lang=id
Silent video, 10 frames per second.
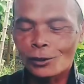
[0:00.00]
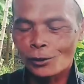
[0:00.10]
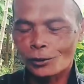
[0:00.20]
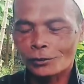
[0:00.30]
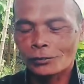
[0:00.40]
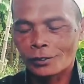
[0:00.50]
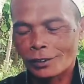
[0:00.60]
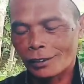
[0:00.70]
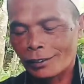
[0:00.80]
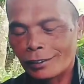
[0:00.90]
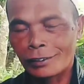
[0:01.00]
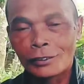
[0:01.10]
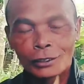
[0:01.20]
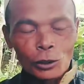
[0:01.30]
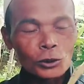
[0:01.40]
gitu dua hari dua hari bah
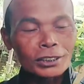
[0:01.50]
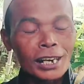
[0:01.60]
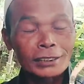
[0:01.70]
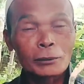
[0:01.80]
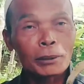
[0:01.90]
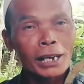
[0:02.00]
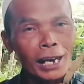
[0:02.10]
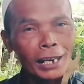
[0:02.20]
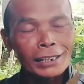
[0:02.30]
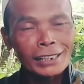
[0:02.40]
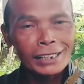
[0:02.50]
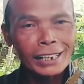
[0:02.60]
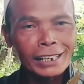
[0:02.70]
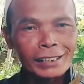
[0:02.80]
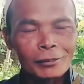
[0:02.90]
terus dikasih pegangan ini